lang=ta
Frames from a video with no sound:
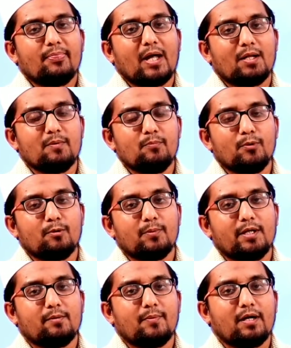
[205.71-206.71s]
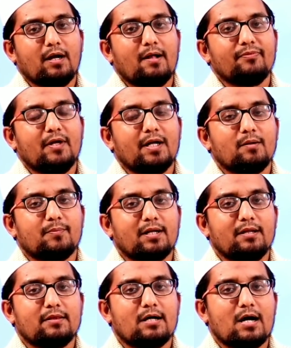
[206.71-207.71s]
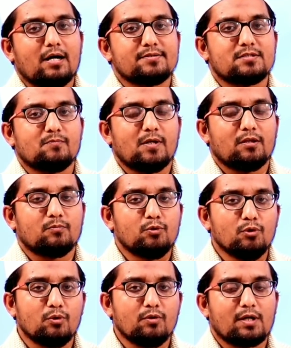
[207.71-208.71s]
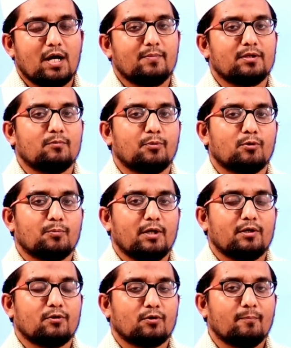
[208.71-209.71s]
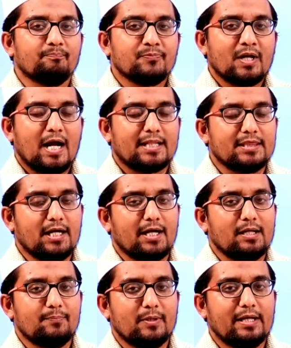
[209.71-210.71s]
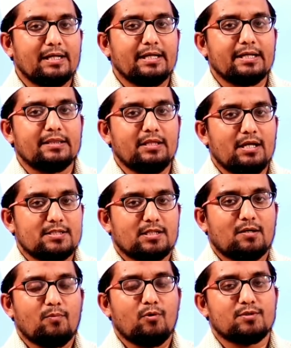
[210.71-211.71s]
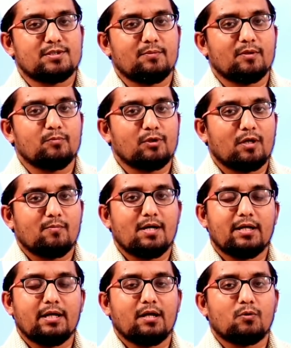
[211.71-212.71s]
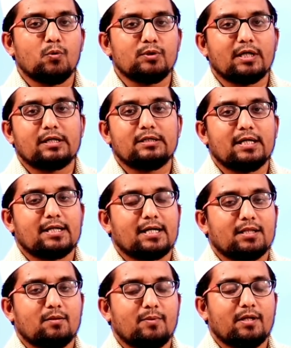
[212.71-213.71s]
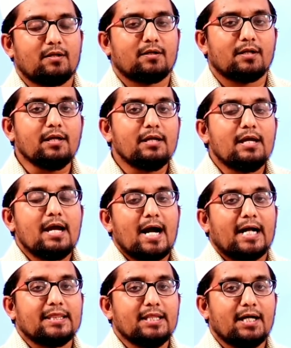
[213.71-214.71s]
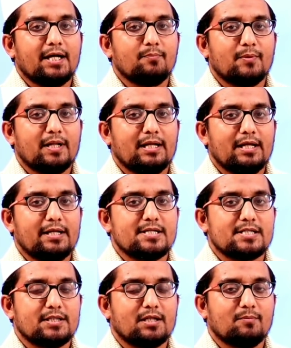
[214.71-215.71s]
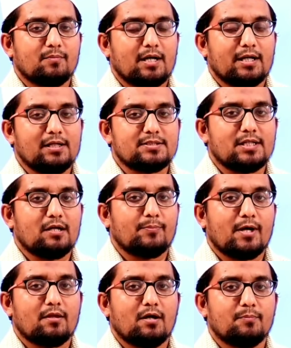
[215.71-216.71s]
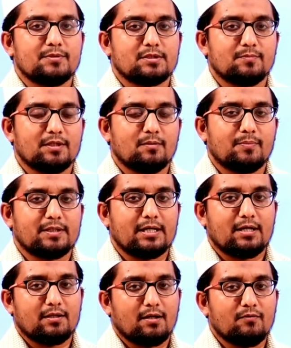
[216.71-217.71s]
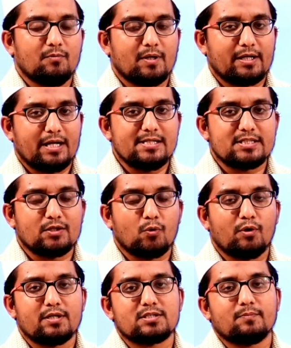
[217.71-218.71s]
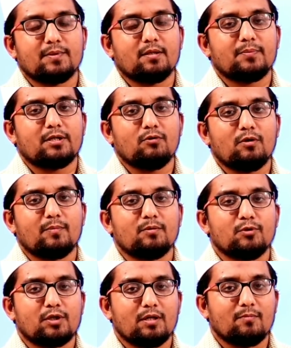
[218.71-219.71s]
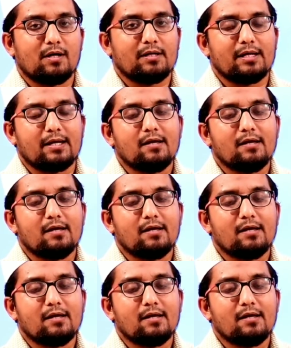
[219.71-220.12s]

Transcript: தலைமை பொறுப்பில் இருப்பாங்க அந்த அடிப்படையில் இந்த ஆகஸ்ட் மாதம் முழுவதும் நாம் அந்த பொறுப்பில் இருக்கிறோம் அந்த அடிப்படையில் இந்தியா சார்பில் ஒரு சில முக்கியமான கூட்டங்கள்லாம் நடத்தப்பெற இருக்குது அந்த அடிப்படையில் நேற்றைய தினம் கடல்சார் பாதுகாப்பு சம்மந்தப்பட்ட அதாவது மரைன் செக்யூரிட்டி சம்மந்தப்பட்ட ஒரு மிக முக்கியமான